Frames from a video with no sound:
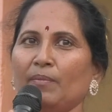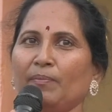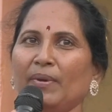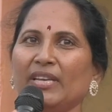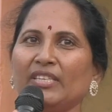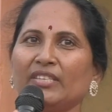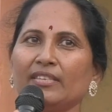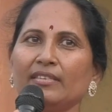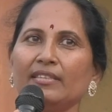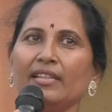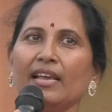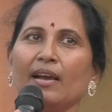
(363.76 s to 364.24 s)

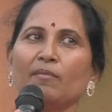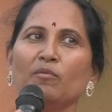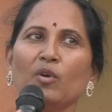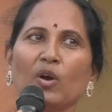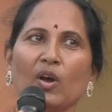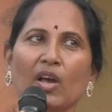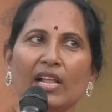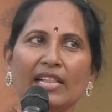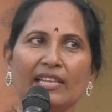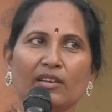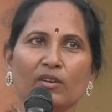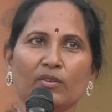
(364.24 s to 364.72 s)
అనిపించింది ఆ
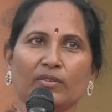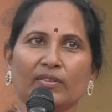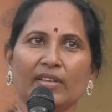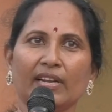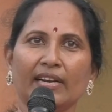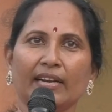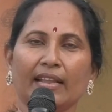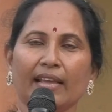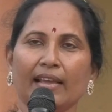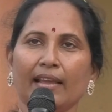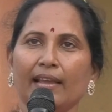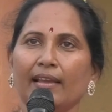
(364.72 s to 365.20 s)
ముగ్గులు
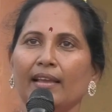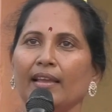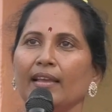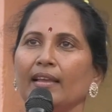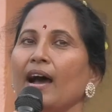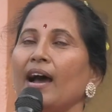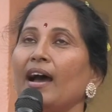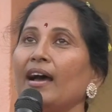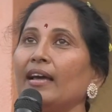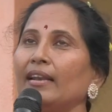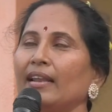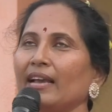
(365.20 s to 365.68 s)
చూస్తుంటే
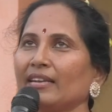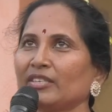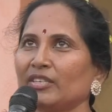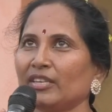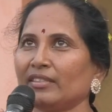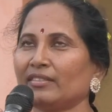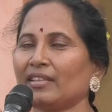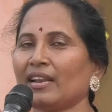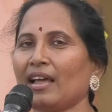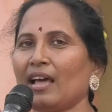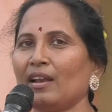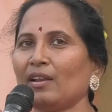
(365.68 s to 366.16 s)
ఆ
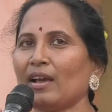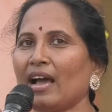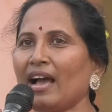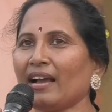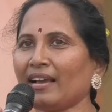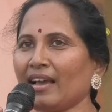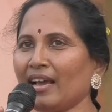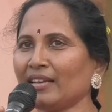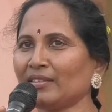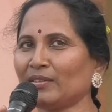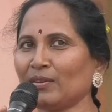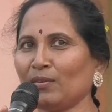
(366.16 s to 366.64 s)
నక్షత్రాలు
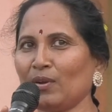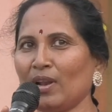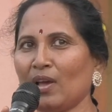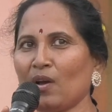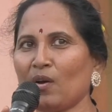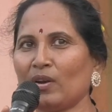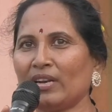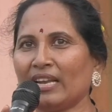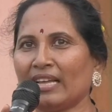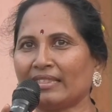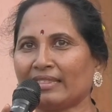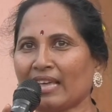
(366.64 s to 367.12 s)
ఆకాశంలో
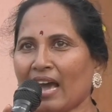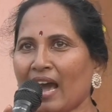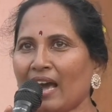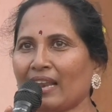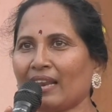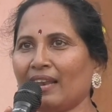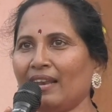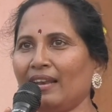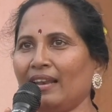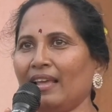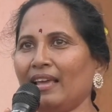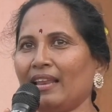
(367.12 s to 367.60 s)
ఉన్న
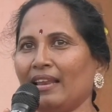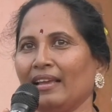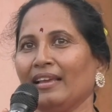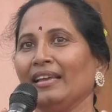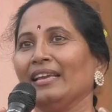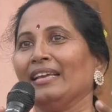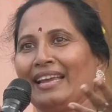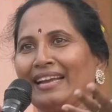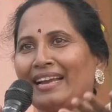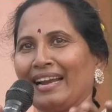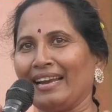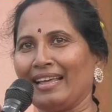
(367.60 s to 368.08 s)
తారల్నే
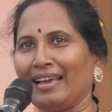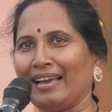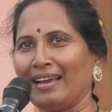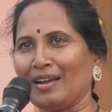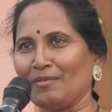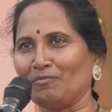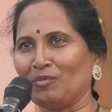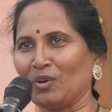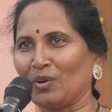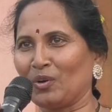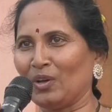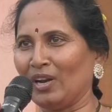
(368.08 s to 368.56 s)
ఇక్కడ
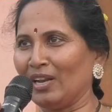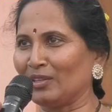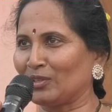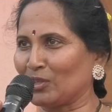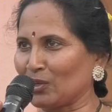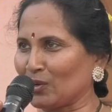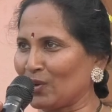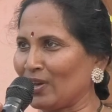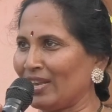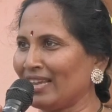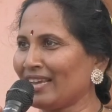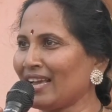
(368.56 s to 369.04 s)
ముగ్గులు
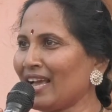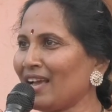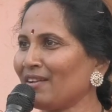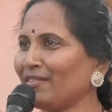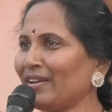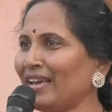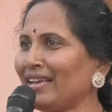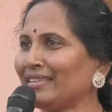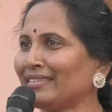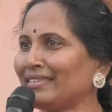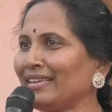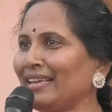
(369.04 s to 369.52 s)
చుక్కలుగా
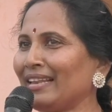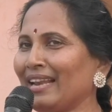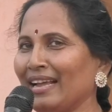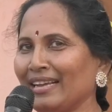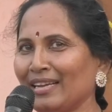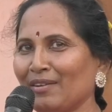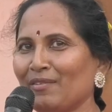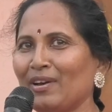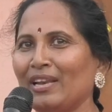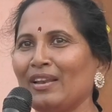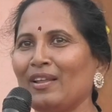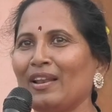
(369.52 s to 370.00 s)
వేసి
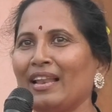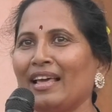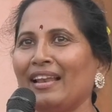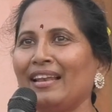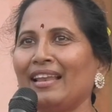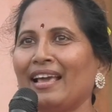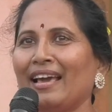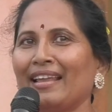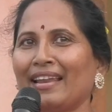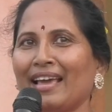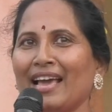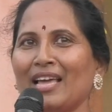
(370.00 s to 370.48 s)
రంగవల్లు
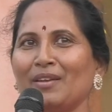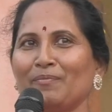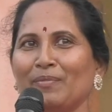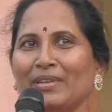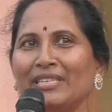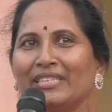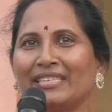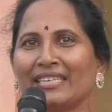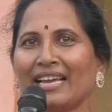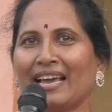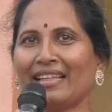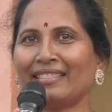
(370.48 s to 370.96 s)
అల్లారు
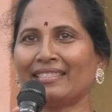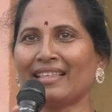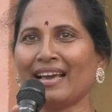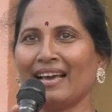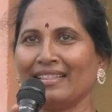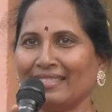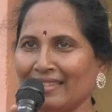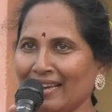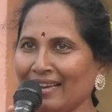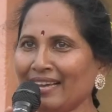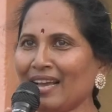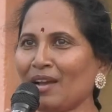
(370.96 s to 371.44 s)
అనిపించే అంత
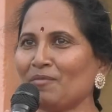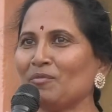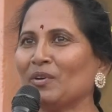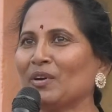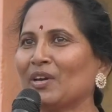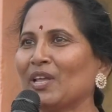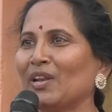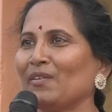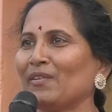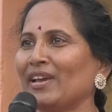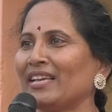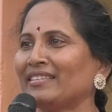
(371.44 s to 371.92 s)
అందంగా
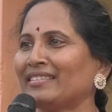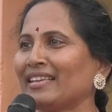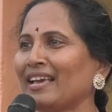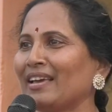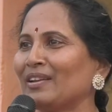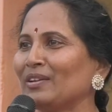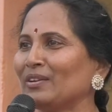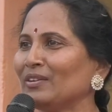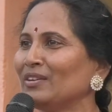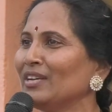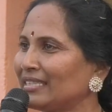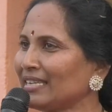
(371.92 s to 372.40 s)
ముగ్గులు
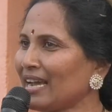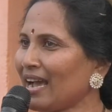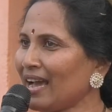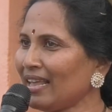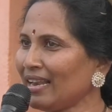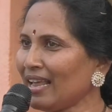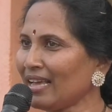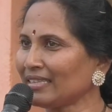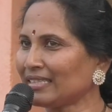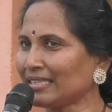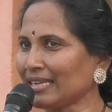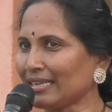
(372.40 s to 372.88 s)
వేశారు
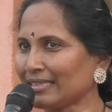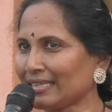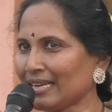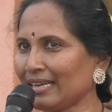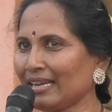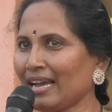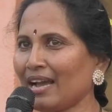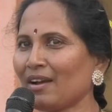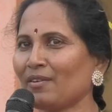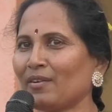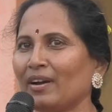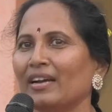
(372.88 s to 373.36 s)
చాలా
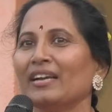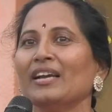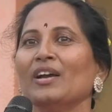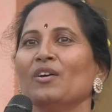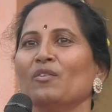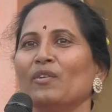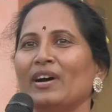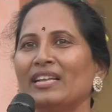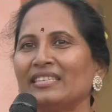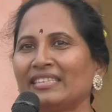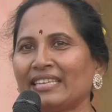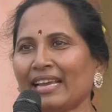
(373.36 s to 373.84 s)
చక్కగా
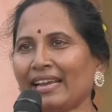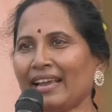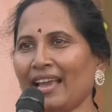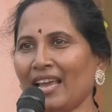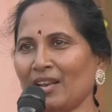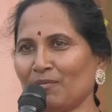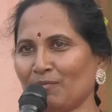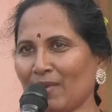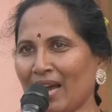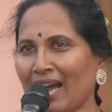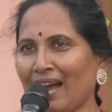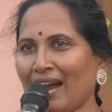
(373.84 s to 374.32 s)
వన్స్
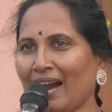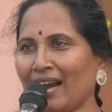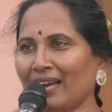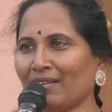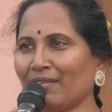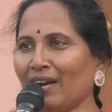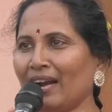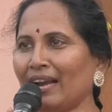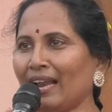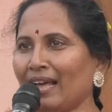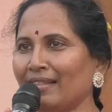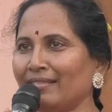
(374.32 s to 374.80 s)
అగైన్ మా
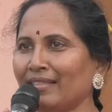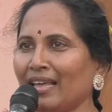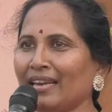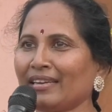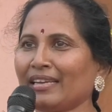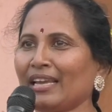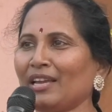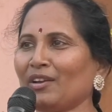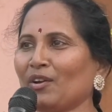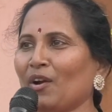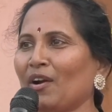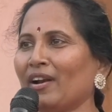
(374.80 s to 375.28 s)

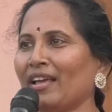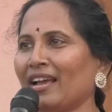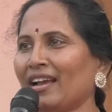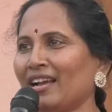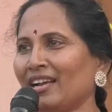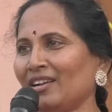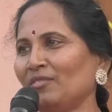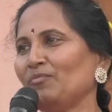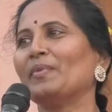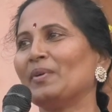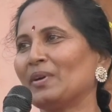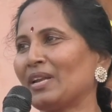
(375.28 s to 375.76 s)
ఆడవాళ్ళందరికీ కూడా
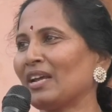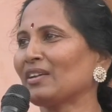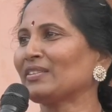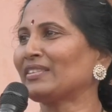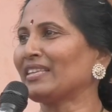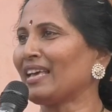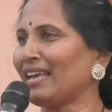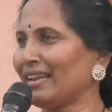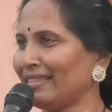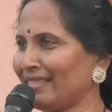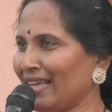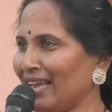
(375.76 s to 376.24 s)

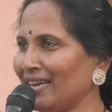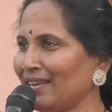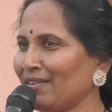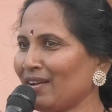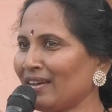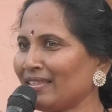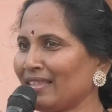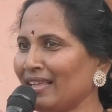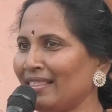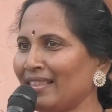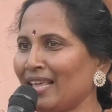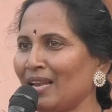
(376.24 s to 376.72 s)
మరొకసారి
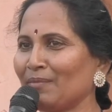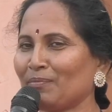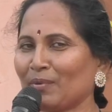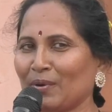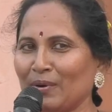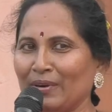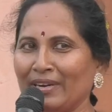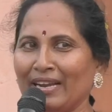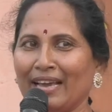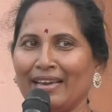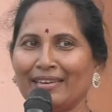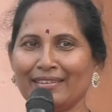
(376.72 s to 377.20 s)
ధన్యవాదాలు
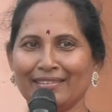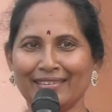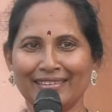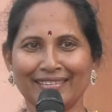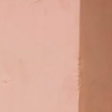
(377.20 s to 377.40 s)
తెలుపుకుంటున్నాను